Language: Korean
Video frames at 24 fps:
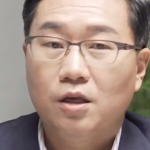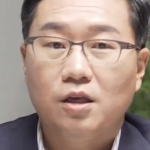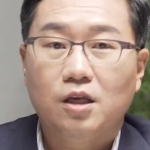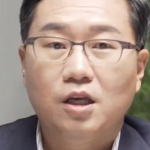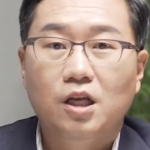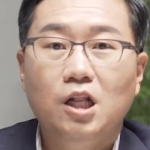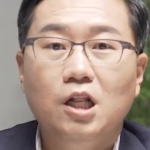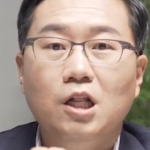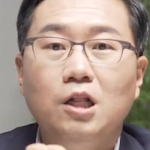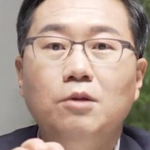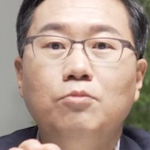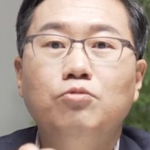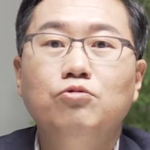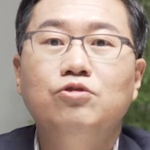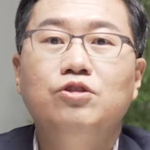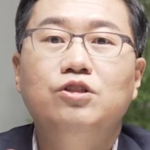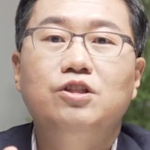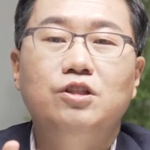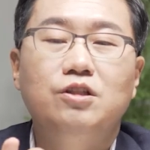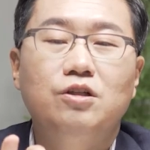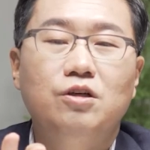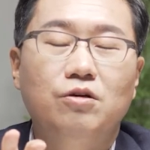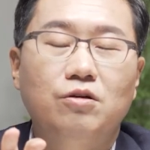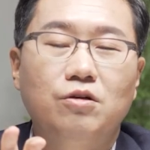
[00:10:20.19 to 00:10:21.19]
일부
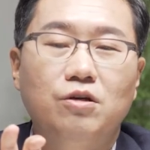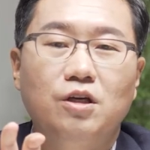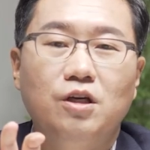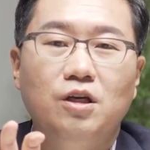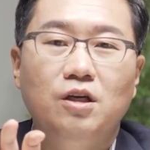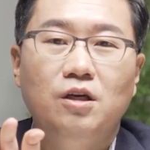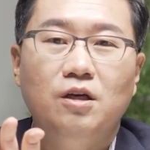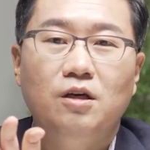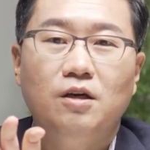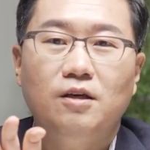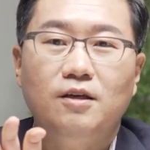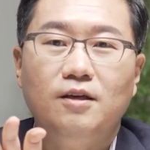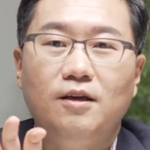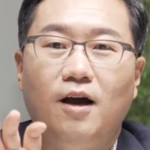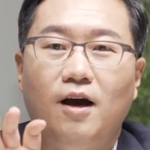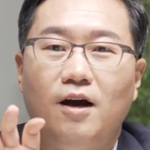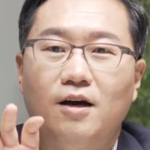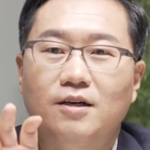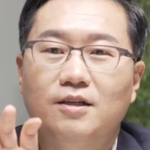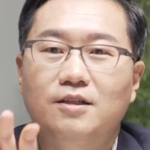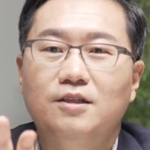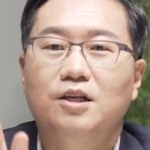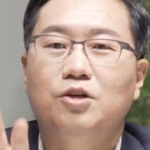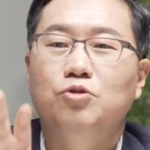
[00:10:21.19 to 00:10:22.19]
지역이
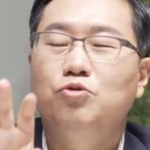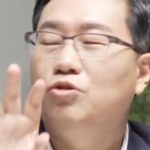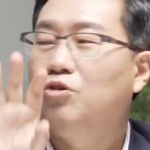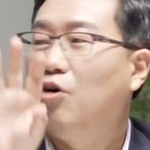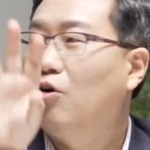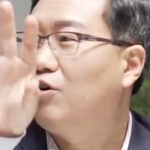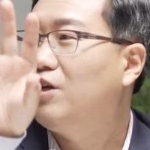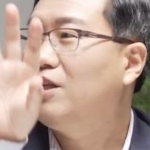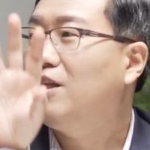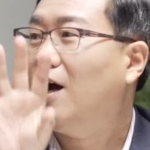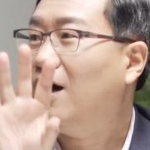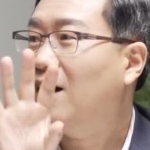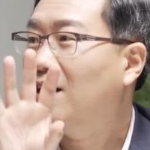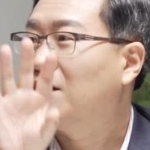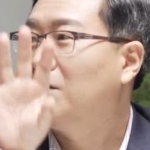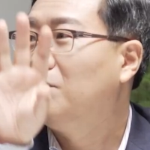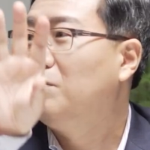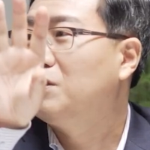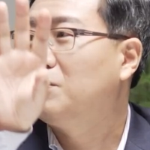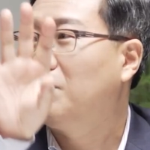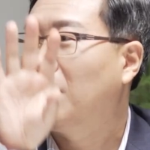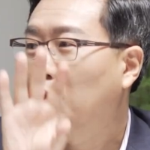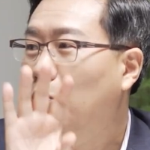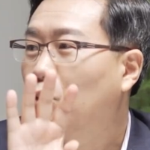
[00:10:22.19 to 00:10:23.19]
야 그래도 여기다
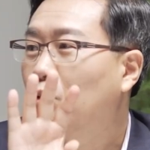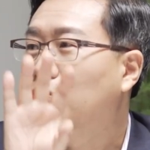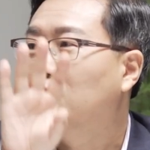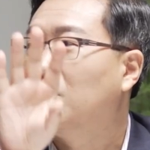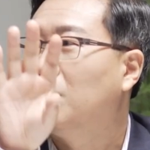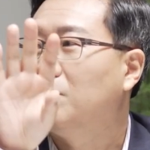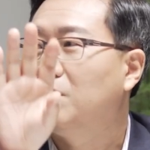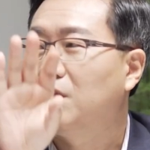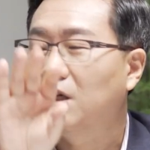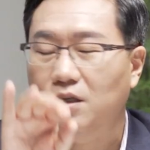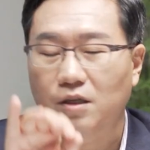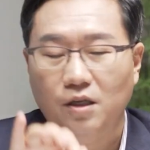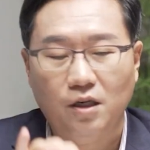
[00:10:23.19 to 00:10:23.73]
그러면서 막 오른 겁니다.